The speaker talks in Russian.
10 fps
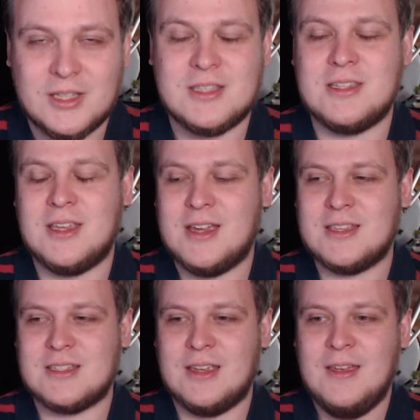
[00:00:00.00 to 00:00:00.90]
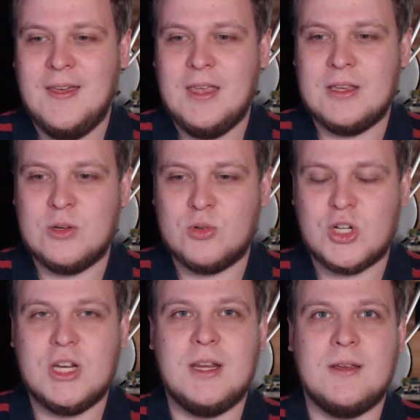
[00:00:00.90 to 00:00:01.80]
эти яйца.
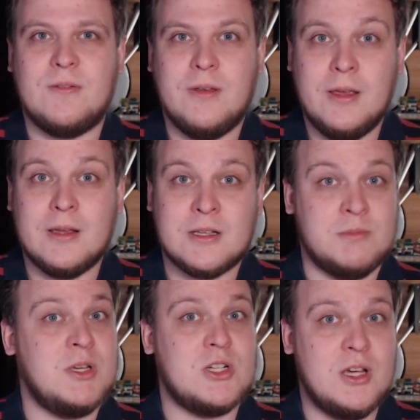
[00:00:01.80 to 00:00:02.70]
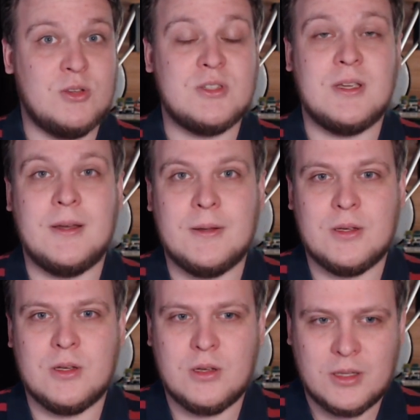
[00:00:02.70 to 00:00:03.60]
Неужели феи
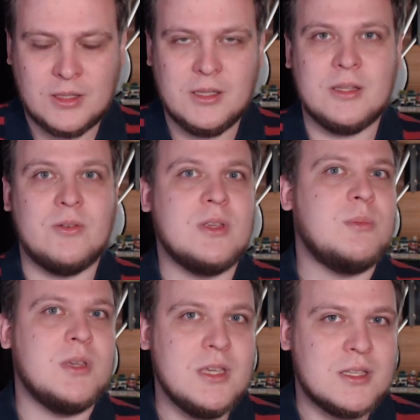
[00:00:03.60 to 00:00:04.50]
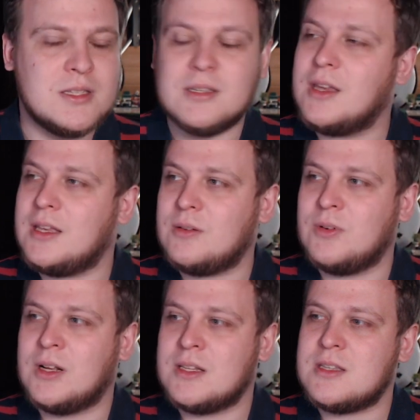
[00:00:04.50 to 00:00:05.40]
размножаются откладыванием яиц. Это
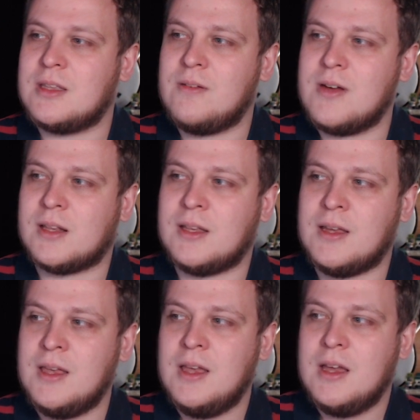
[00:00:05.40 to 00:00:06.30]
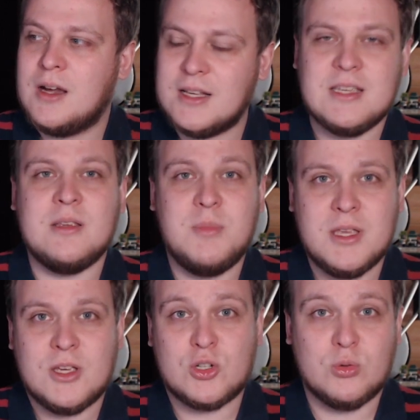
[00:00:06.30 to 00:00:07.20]
выглядит, наверное, хотя не
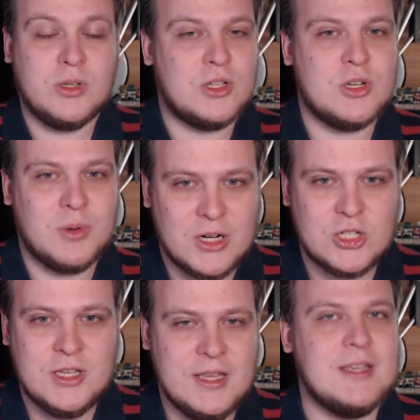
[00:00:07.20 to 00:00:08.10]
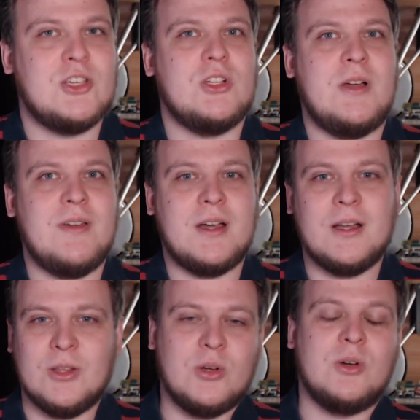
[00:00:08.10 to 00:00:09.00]
менее жутко, чем рождение
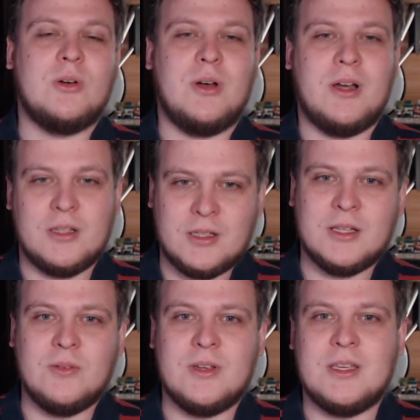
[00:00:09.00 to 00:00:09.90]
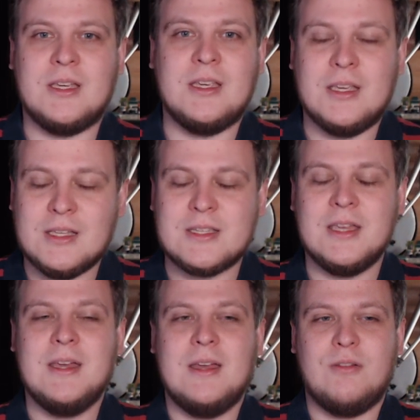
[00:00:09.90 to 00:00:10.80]
человека, но откладывание яиц
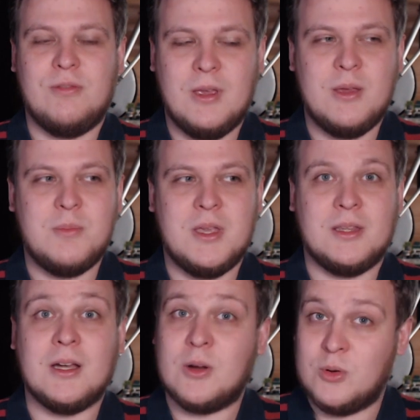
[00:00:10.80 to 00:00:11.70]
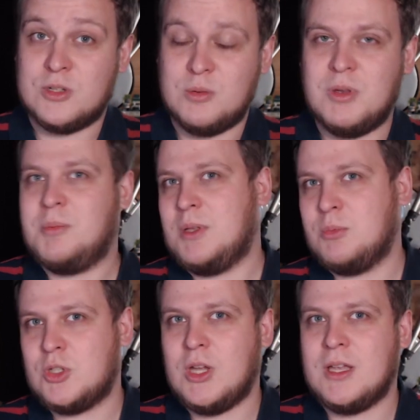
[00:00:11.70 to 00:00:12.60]
феями такое себе,
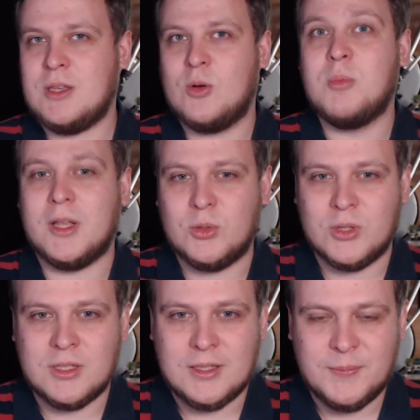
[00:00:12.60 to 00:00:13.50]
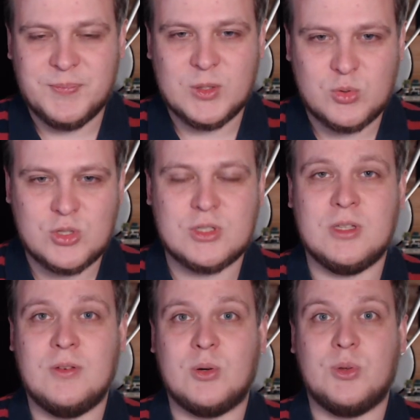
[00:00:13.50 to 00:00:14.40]
потому что они гуманоиды, да? Ну, чисто
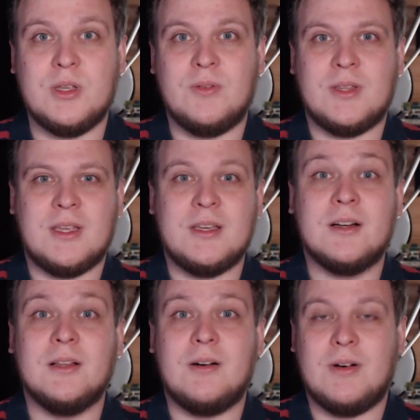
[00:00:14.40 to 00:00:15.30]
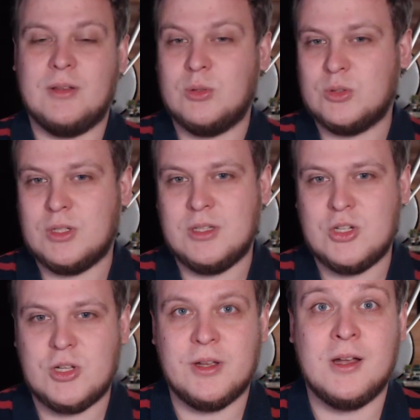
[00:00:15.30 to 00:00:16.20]
две руки, две ноги, голова, то есть они
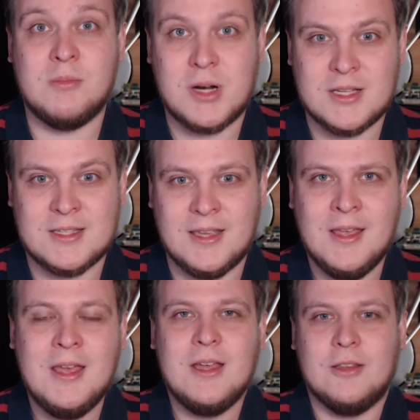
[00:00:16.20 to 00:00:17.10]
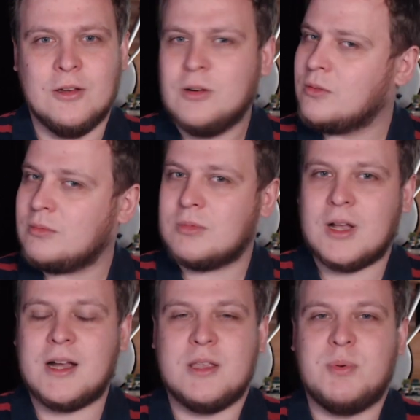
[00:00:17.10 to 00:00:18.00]
человекообразные. Но
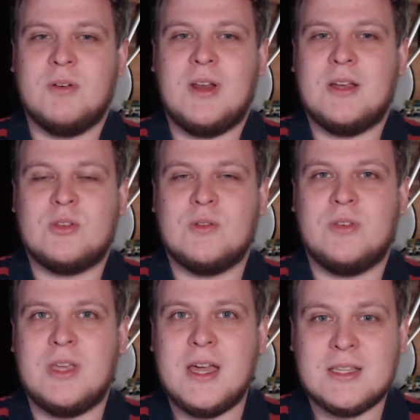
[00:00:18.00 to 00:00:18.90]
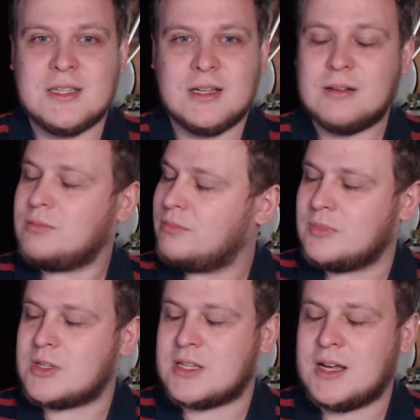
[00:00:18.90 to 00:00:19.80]
как они появляются в яйцах,
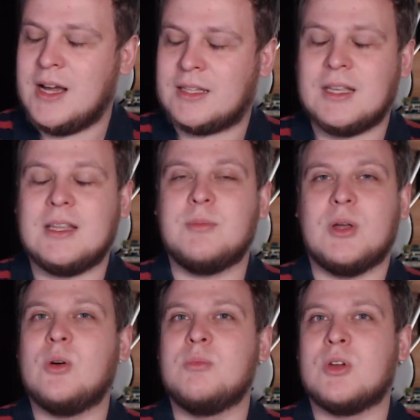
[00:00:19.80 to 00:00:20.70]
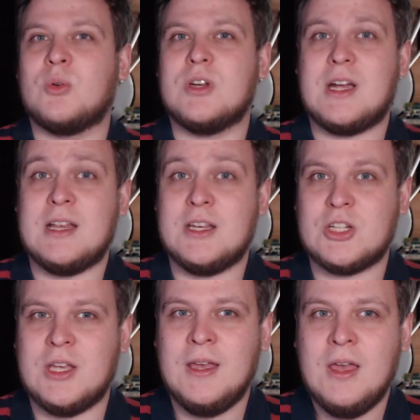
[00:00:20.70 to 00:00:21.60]
загадка. Там такой мир у них,
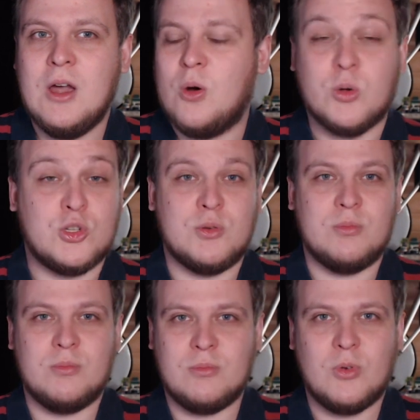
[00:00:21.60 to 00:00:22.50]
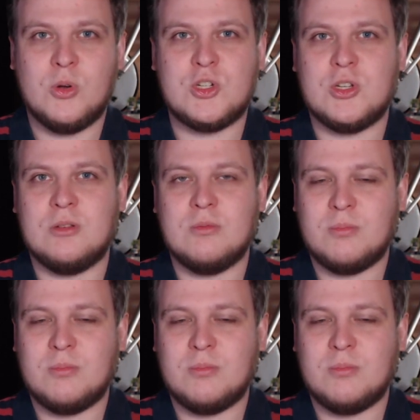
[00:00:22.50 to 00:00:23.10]
конечно, очень, очень